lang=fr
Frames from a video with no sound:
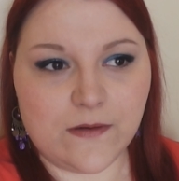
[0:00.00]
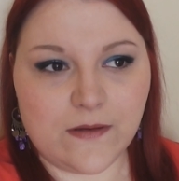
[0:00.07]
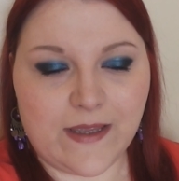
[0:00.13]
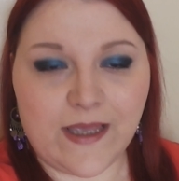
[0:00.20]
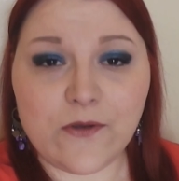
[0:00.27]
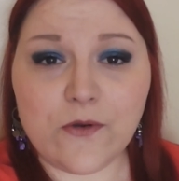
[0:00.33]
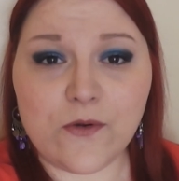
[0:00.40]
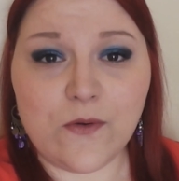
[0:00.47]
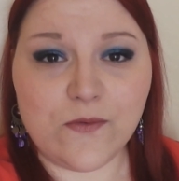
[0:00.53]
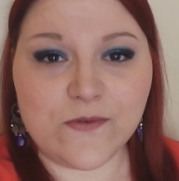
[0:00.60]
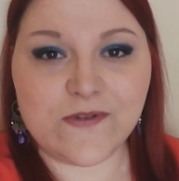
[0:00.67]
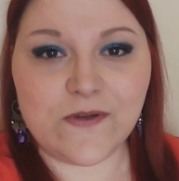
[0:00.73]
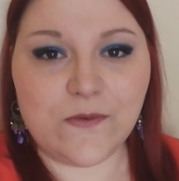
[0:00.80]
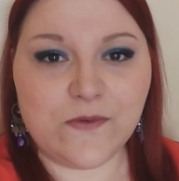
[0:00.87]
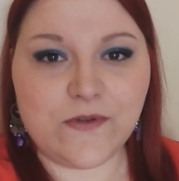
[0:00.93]
rien que quand on
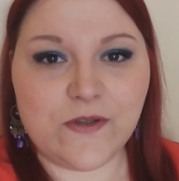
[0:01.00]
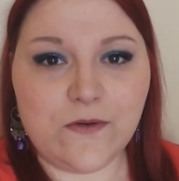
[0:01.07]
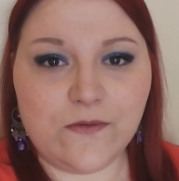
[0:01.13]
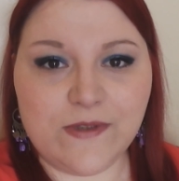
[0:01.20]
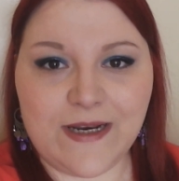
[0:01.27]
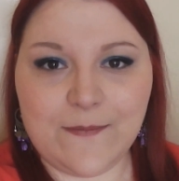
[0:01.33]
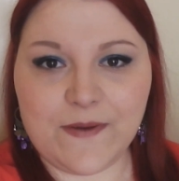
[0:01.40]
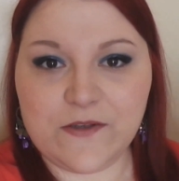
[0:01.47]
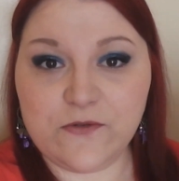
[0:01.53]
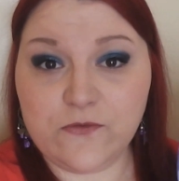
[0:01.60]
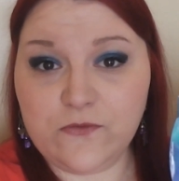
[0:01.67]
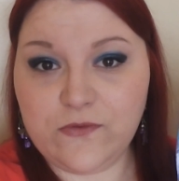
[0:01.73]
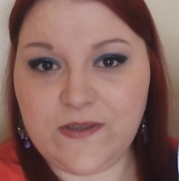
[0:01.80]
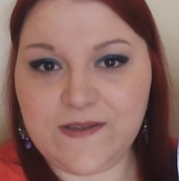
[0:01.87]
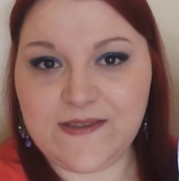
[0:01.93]
sent l'odeur on a l'impression
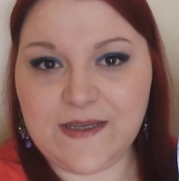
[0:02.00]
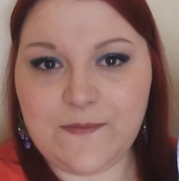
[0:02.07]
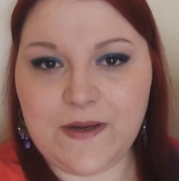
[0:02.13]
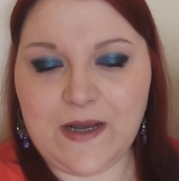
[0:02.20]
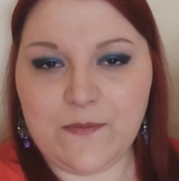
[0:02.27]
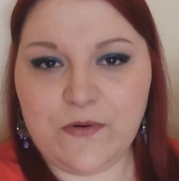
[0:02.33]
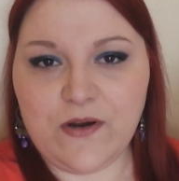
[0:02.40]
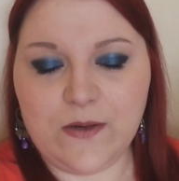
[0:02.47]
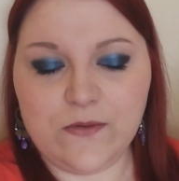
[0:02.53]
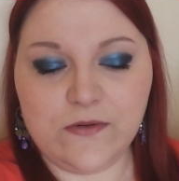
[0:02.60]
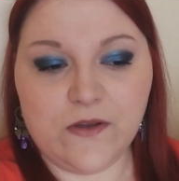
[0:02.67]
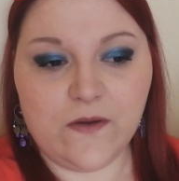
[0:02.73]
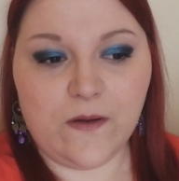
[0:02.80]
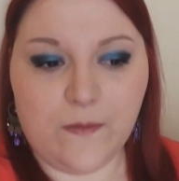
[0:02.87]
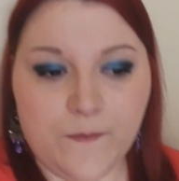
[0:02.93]
de goûter ça par rapport à
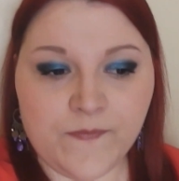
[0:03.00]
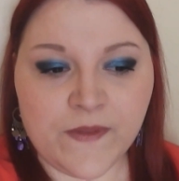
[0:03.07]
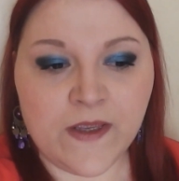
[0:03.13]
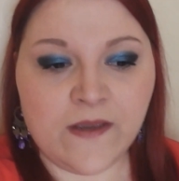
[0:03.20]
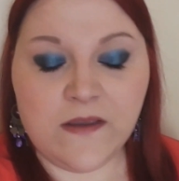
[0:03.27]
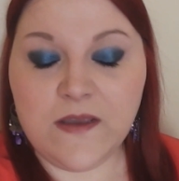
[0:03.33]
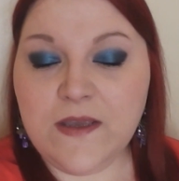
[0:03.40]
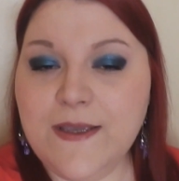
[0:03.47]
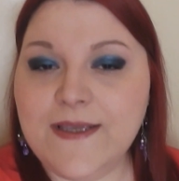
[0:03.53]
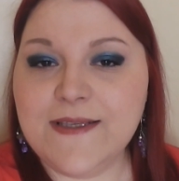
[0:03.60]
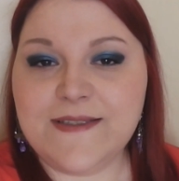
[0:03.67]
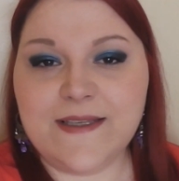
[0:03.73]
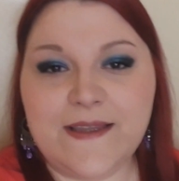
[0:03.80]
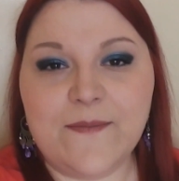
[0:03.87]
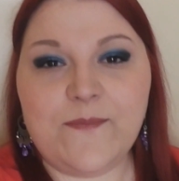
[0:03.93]
l'odeur.
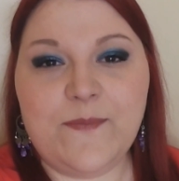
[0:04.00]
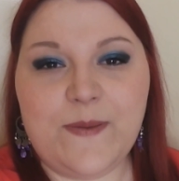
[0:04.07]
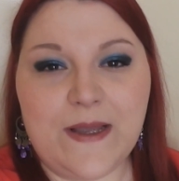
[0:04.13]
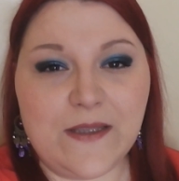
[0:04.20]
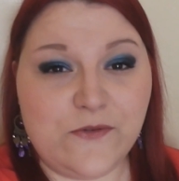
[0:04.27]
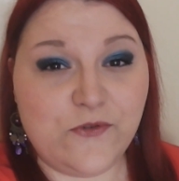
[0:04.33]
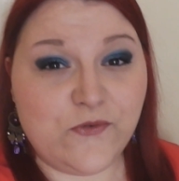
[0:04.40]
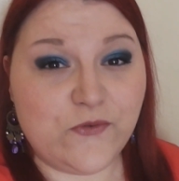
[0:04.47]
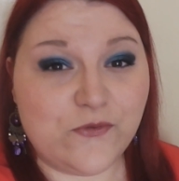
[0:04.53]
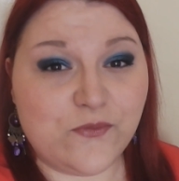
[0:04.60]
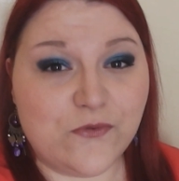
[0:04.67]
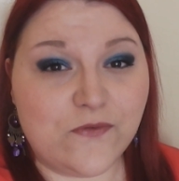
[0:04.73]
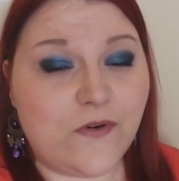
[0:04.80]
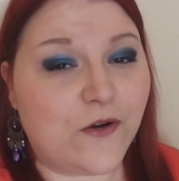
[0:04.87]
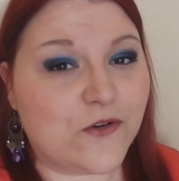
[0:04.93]
C'était pas du tout
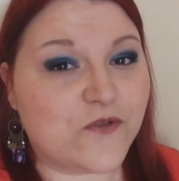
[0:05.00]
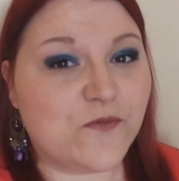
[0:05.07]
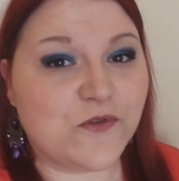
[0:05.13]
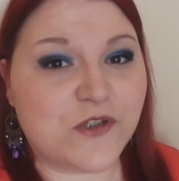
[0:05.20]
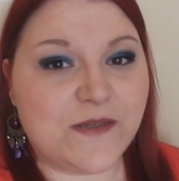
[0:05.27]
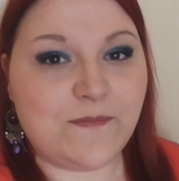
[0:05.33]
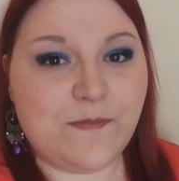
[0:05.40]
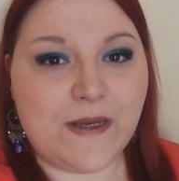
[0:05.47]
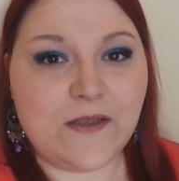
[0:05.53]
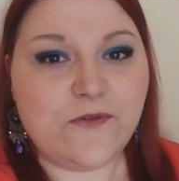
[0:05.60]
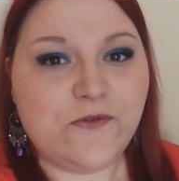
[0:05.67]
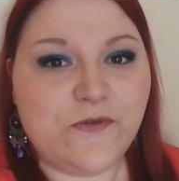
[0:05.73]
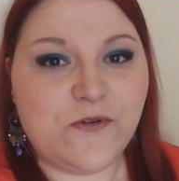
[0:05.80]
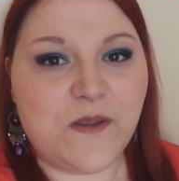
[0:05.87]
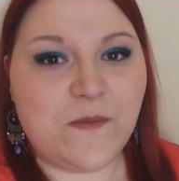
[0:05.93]
bon franchement, j'ai pas
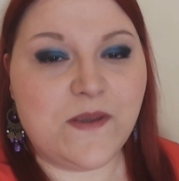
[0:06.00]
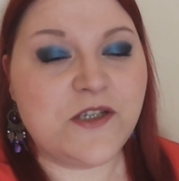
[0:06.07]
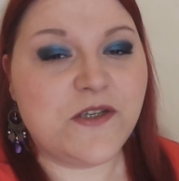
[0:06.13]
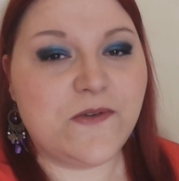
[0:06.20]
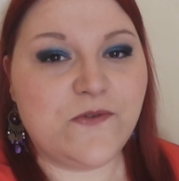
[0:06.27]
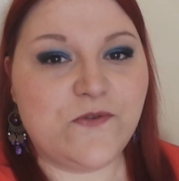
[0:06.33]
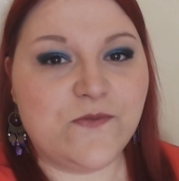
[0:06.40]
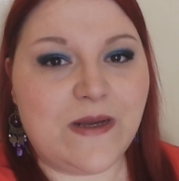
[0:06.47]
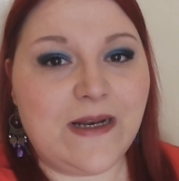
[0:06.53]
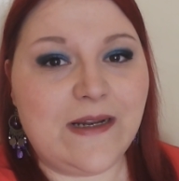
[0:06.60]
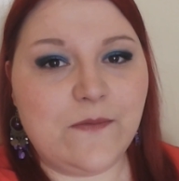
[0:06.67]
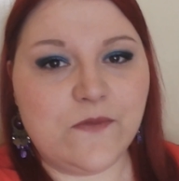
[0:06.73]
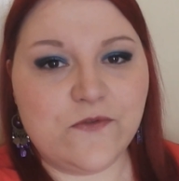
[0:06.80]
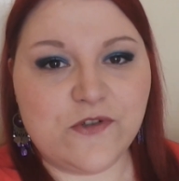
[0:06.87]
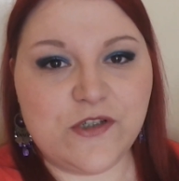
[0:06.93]
du tout aimé, j'ai eu du mal à
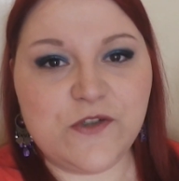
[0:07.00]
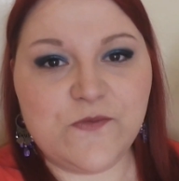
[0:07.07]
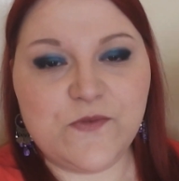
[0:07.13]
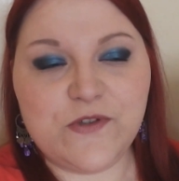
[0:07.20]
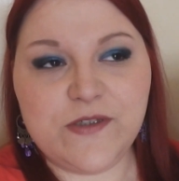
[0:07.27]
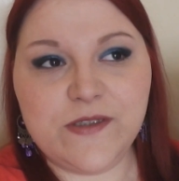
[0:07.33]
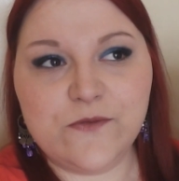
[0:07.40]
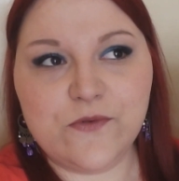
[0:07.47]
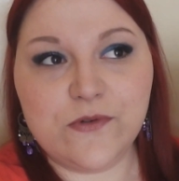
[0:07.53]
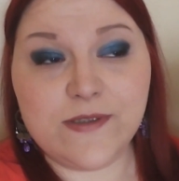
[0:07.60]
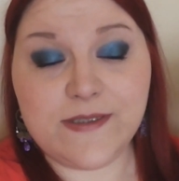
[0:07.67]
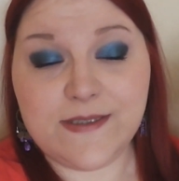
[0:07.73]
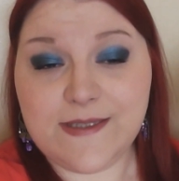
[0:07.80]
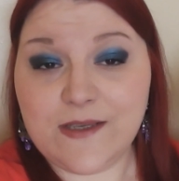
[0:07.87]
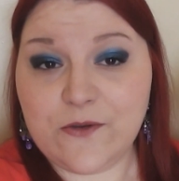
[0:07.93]
le manger, je me suis dit cool
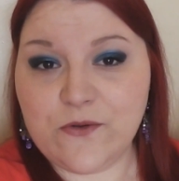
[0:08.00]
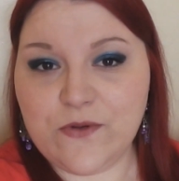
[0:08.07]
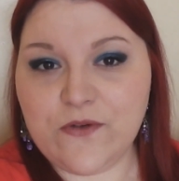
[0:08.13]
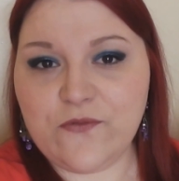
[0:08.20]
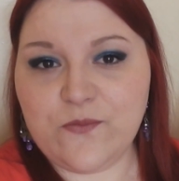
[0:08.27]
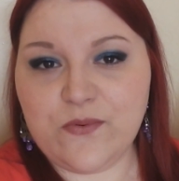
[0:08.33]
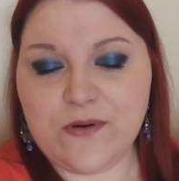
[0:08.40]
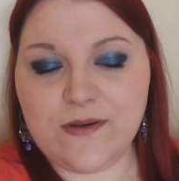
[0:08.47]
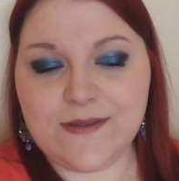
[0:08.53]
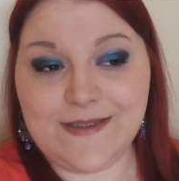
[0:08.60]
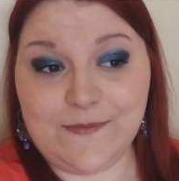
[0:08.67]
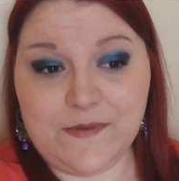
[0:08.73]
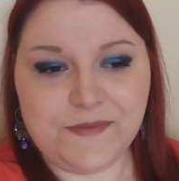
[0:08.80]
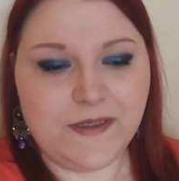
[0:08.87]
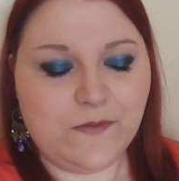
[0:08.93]
c'est que 9 points,
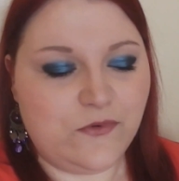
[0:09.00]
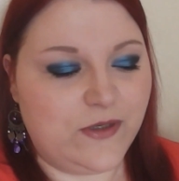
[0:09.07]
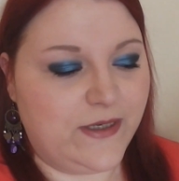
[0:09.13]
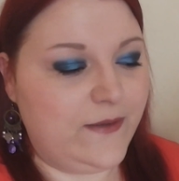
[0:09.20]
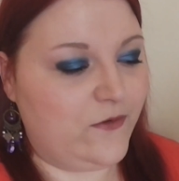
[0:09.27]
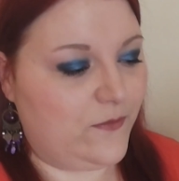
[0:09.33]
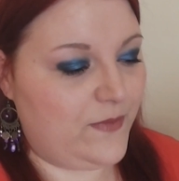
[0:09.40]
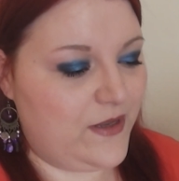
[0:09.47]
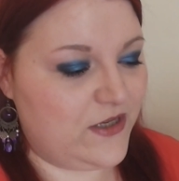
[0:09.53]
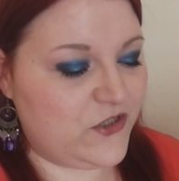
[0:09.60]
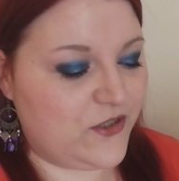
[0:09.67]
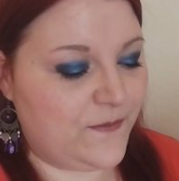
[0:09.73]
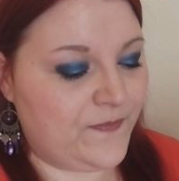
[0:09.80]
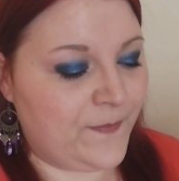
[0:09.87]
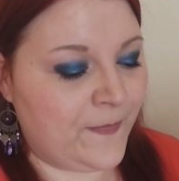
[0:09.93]
ça m'a bien bourré
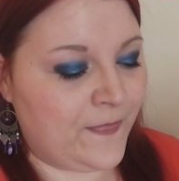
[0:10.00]
n'empêche.